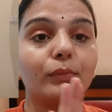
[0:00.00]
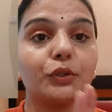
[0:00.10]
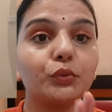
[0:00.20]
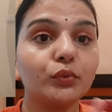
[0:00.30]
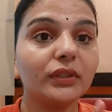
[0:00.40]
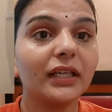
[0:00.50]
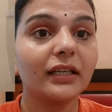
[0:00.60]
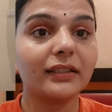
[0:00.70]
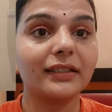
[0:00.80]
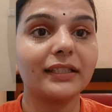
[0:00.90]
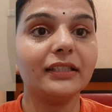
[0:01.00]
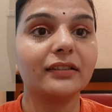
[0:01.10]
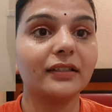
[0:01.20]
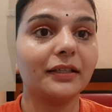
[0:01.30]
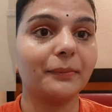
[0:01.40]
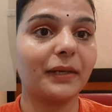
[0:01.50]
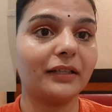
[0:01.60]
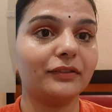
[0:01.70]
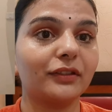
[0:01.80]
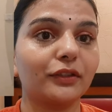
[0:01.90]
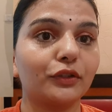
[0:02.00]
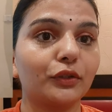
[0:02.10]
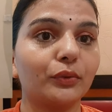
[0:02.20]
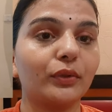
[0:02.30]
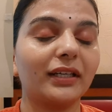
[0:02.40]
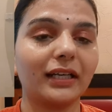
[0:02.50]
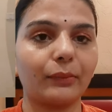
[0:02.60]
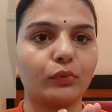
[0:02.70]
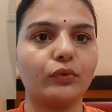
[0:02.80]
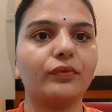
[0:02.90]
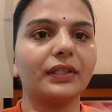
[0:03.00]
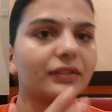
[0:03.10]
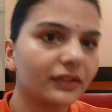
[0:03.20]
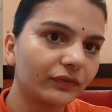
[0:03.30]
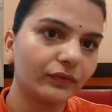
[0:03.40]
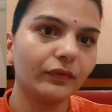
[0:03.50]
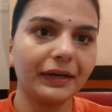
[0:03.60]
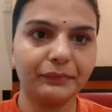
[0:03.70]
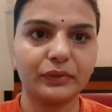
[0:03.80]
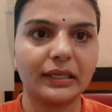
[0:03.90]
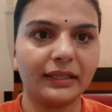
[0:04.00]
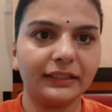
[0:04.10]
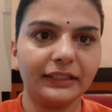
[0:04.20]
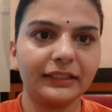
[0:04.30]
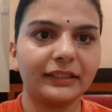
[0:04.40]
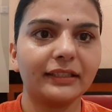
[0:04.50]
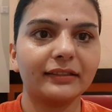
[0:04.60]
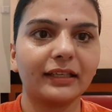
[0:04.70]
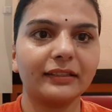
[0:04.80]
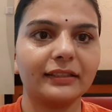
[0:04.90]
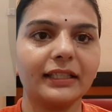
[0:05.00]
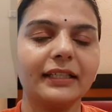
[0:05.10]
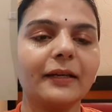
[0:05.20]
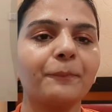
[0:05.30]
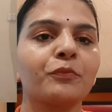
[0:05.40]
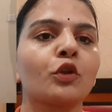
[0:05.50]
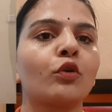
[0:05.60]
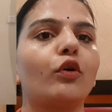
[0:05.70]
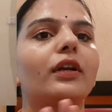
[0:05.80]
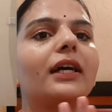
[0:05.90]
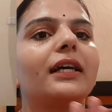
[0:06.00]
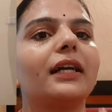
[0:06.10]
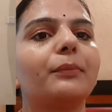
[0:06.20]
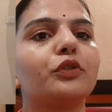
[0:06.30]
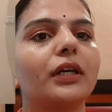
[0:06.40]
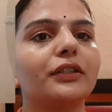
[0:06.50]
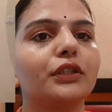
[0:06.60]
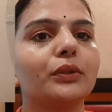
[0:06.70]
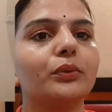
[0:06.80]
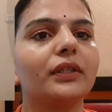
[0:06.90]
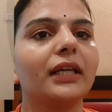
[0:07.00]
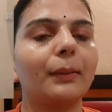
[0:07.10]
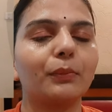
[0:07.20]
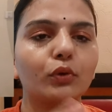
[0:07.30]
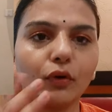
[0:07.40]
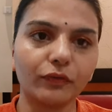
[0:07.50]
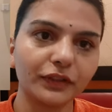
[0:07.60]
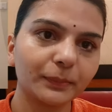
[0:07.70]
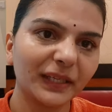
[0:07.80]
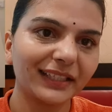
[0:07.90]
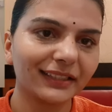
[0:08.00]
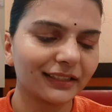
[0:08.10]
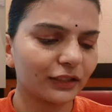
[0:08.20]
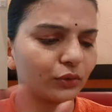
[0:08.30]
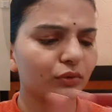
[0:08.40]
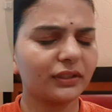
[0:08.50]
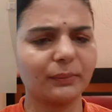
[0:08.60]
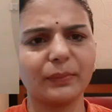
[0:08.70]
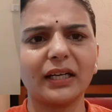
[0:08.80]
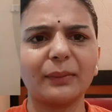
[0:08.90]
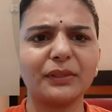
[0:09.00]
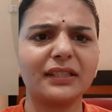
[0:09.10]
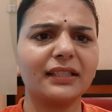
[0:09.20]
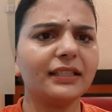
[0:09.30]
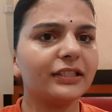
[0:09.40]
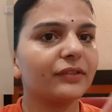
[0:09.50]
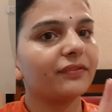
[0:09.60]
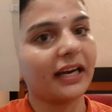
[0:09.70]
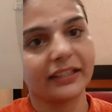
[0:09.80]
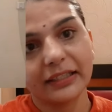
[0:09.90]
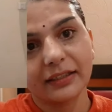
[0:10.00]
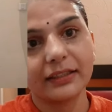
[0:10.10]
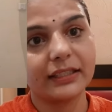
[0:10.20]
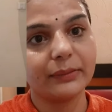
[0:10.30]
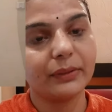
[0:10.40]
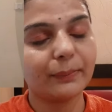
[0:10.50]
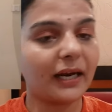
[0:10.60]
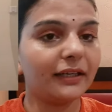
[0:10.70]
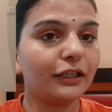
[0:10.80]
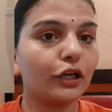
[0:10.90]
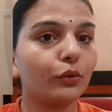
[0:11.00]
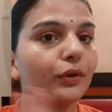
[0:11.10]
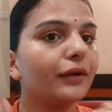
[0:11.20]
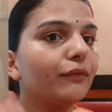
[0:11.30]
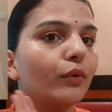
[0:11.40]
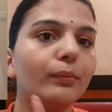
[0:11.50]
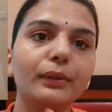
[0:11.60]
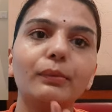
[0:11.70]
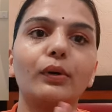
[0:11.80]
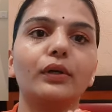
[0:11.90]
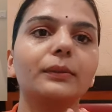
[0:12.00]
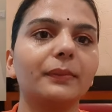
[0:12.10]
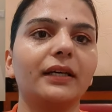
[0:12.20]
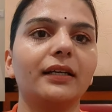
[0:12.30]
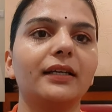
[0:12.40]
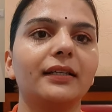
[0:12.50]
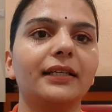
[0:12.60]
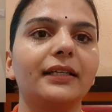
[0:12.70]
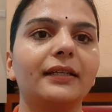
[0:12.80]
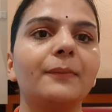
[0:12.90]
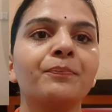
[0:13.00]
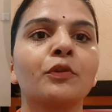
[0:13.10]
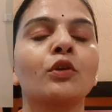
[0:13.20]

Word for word: मरून कलर की स्कर्ट पहन सकते हो अगर आपको फेस्टिव वाइब्स लानी है इसके साथ ठीक है और अगर आप चाहते हो कि आपको ऑफिस पहन के जाना तो सिंपल आप इसके नीचे वाइट कलर की भी पैंट डालोगे वो भी बहुत प्यारा लगेगा